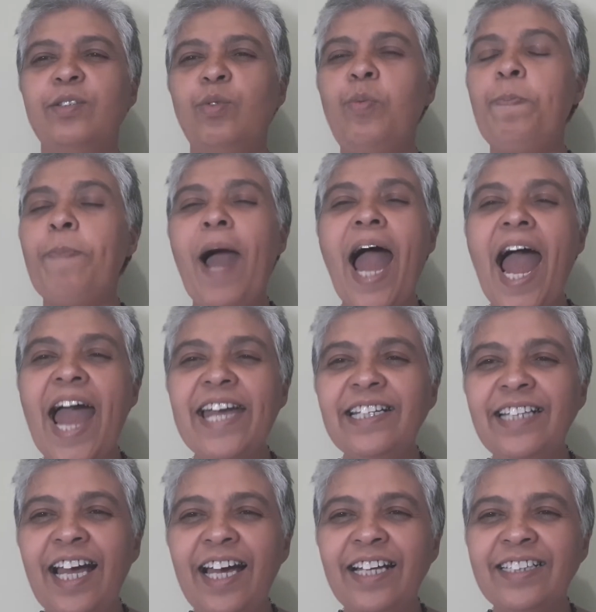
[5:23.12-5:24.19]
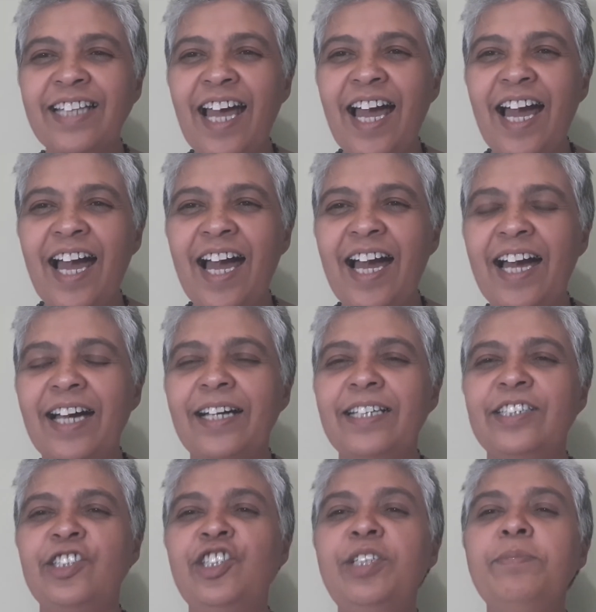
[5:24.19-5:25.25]
o pai da, da
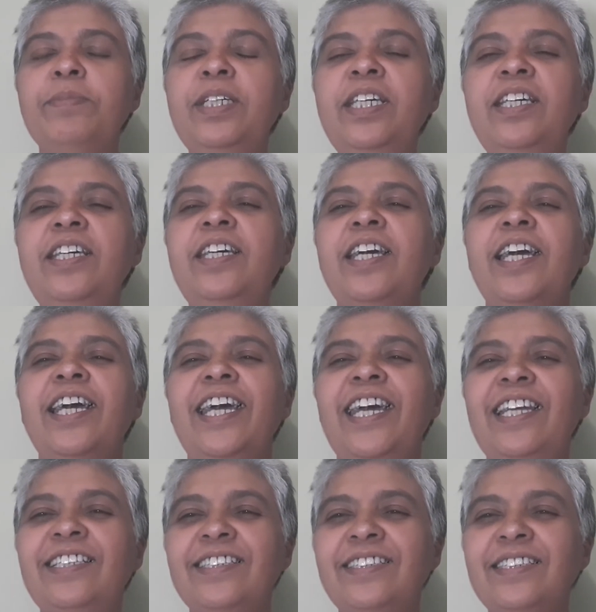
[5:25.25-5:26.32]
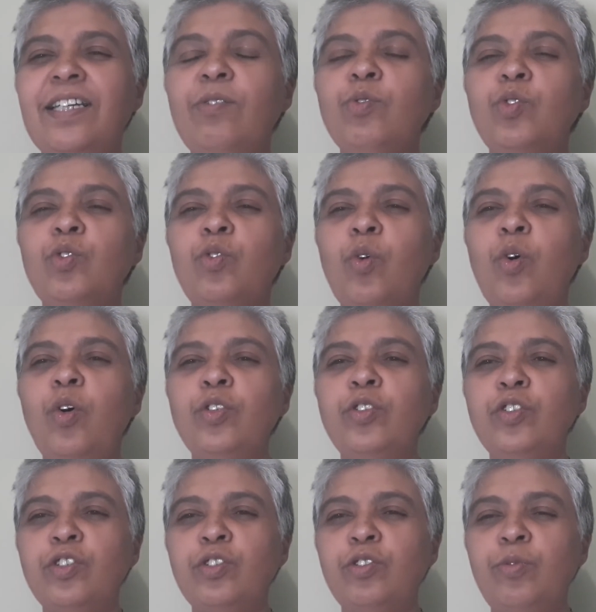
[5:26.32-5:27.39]
Jinmi, eles são
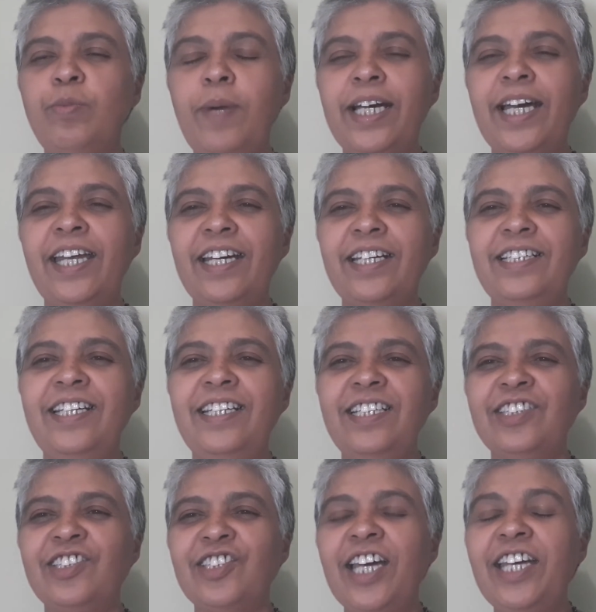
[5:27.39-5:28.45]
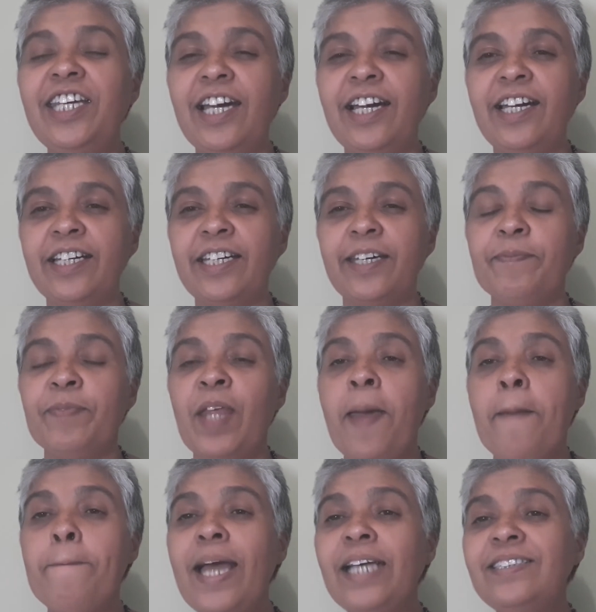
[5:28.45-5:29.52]
todos de uma característica Yang.
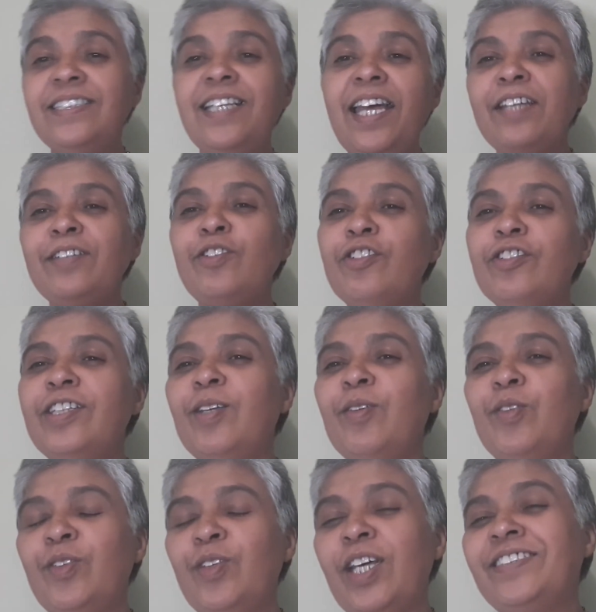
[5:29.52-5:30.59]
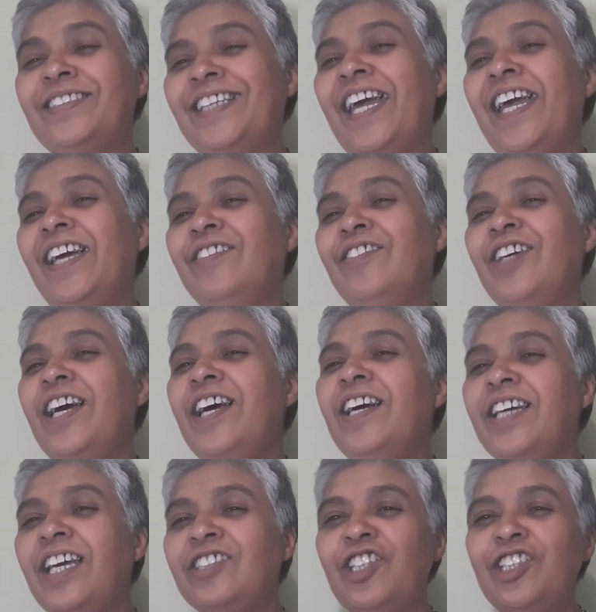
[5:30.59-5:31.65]
Mas dentro do, desse reino
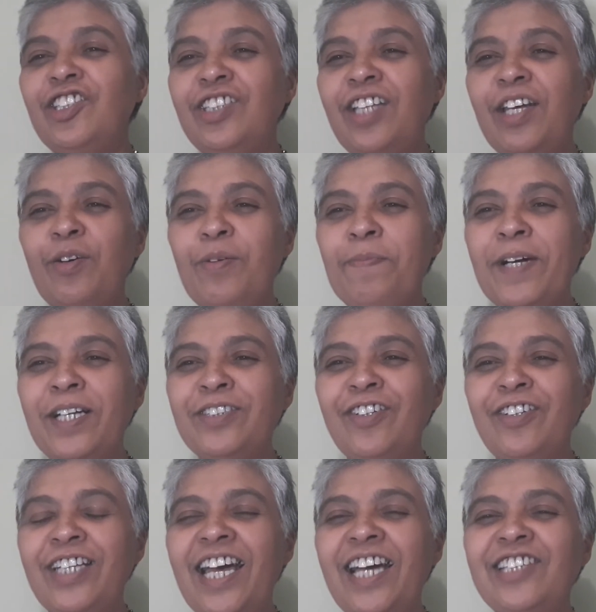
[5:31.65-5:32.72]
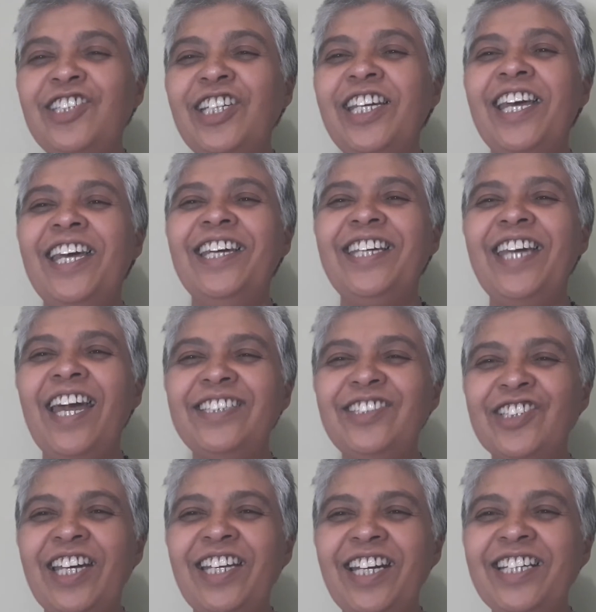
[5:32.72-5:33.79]
Yang, a gente tem um personagem que é
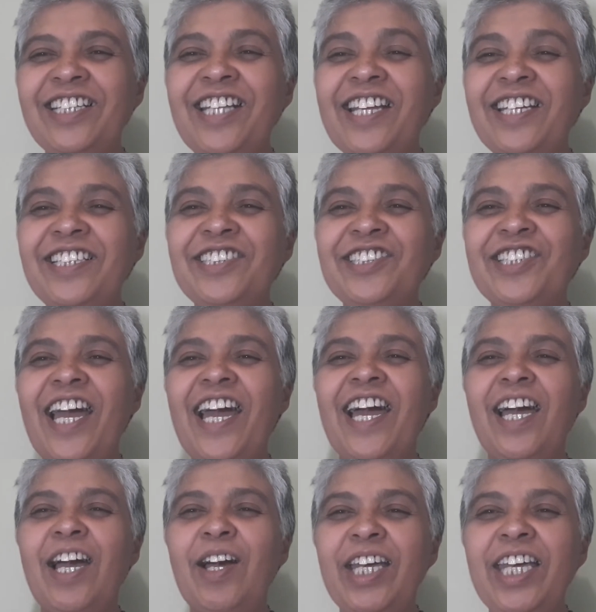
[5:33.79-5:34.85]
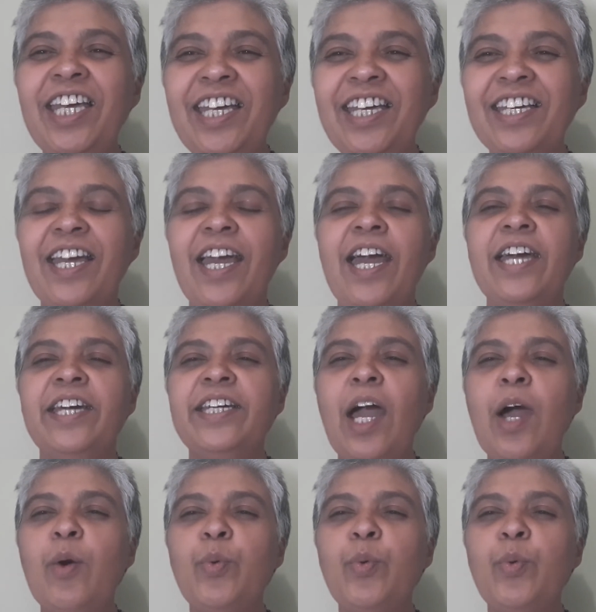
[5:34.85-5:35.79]
de característica Yin, que é